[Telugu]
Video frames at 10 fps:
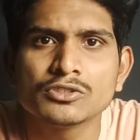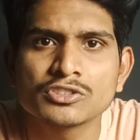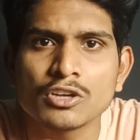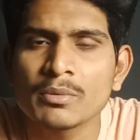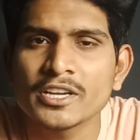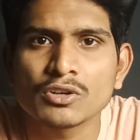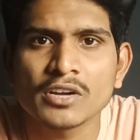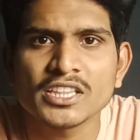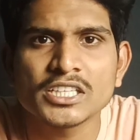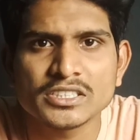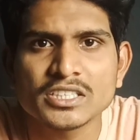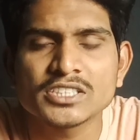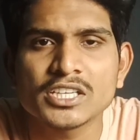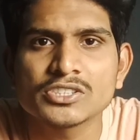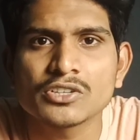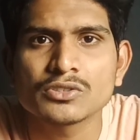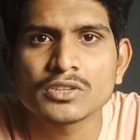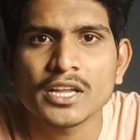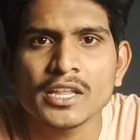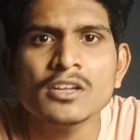దృష్టిలో పెట్టుకొని అయితే డిజైన్ చేయడం
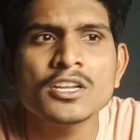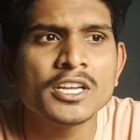జరుగుతుంది కదా